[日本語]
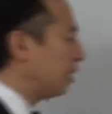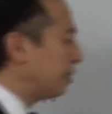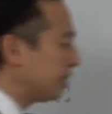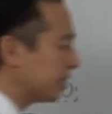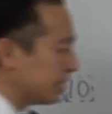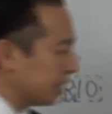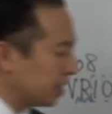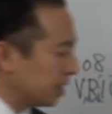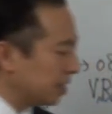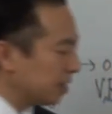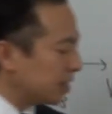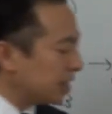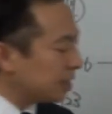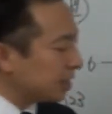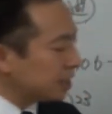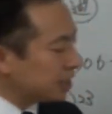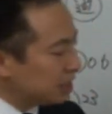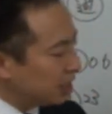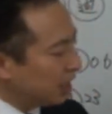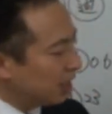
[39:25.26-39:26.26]
も合わせてた
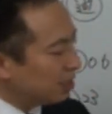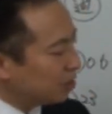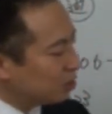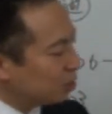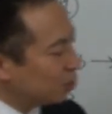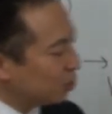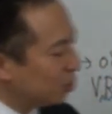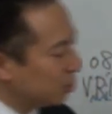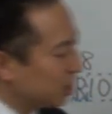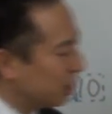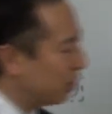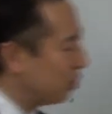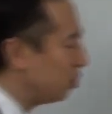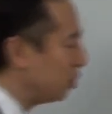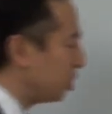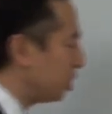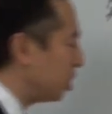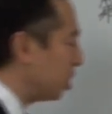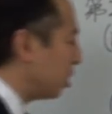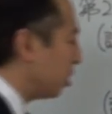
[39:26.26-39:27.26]
だし白書の
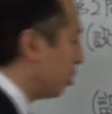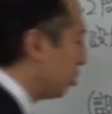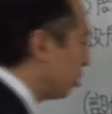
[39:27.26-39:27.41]
01って